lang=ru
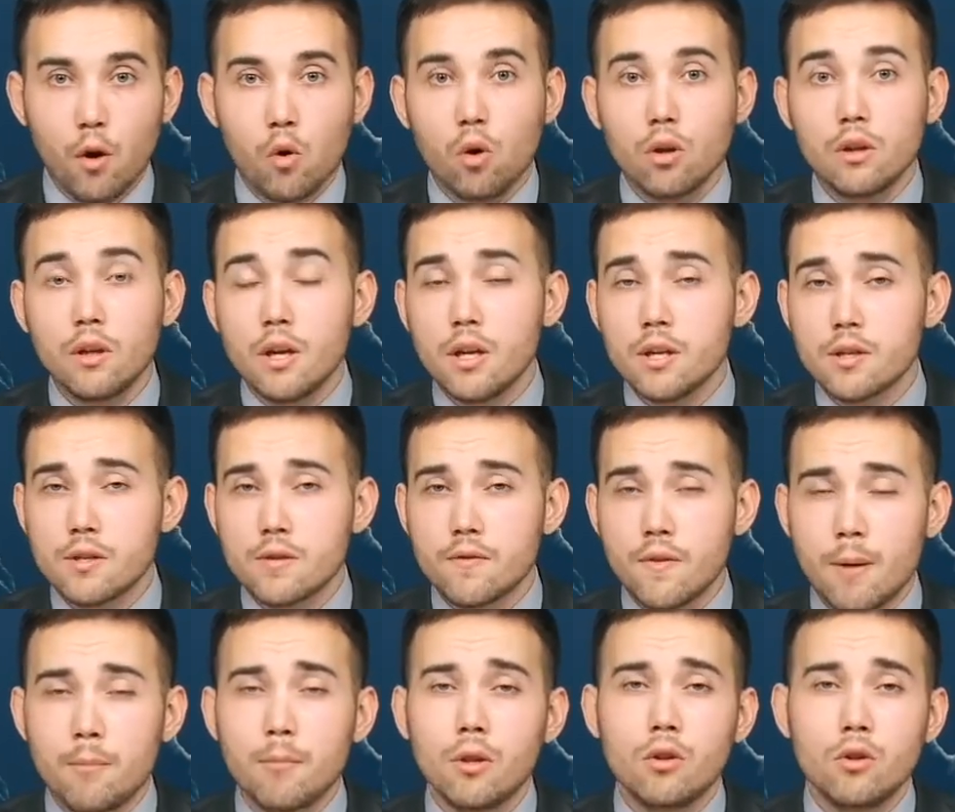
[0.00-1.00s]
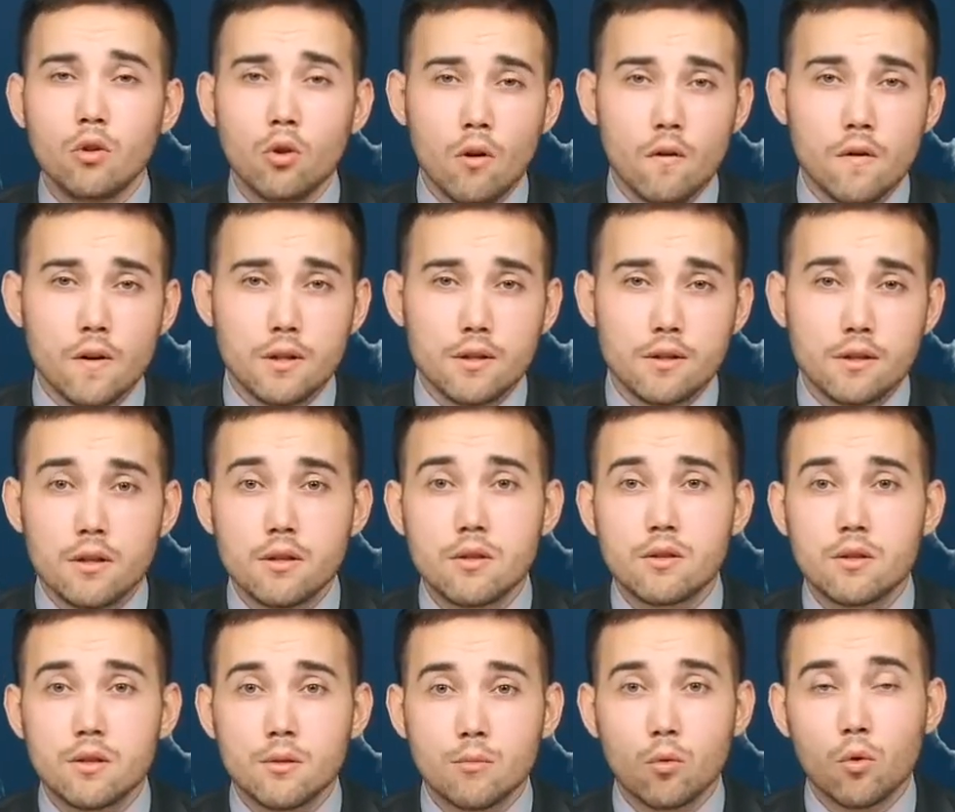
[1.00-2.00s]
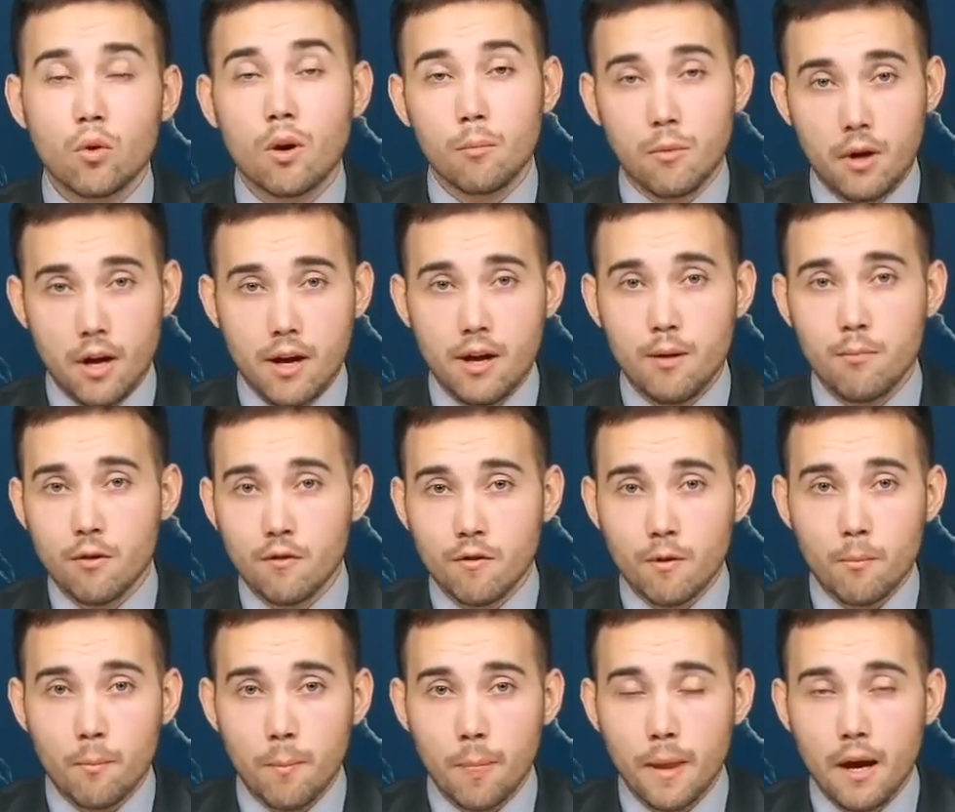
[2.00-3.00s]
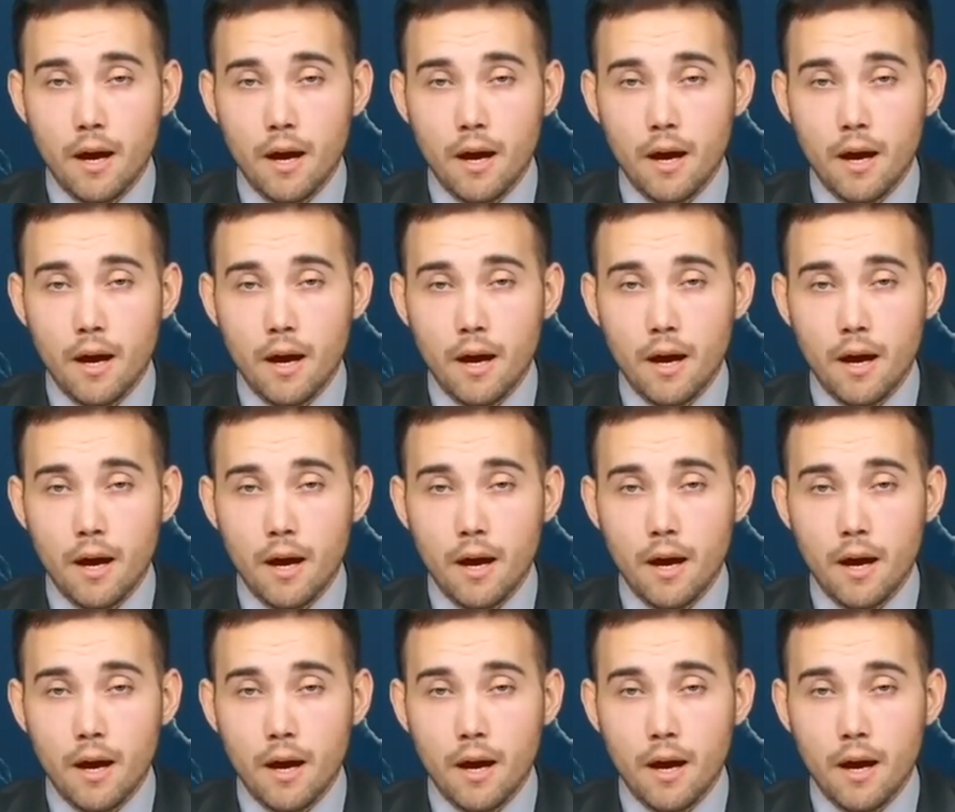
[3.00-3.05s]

года и с вами новости с Тимуром Каримовым.